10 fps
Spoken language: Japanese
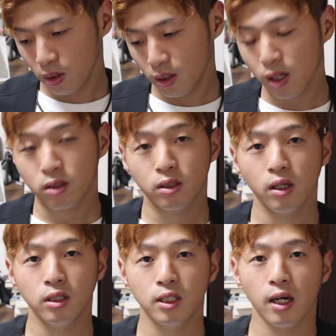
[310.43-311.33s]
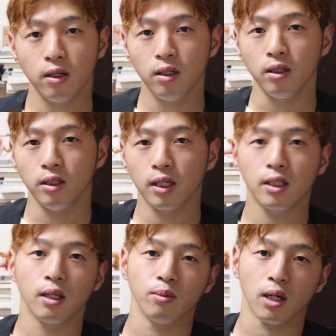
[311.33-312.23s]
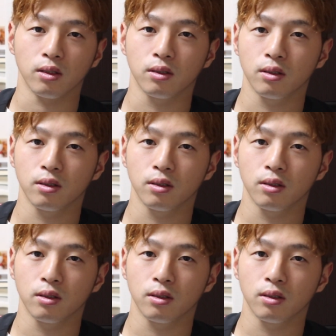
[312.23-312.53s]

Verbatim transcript: 学生時代にやってた部活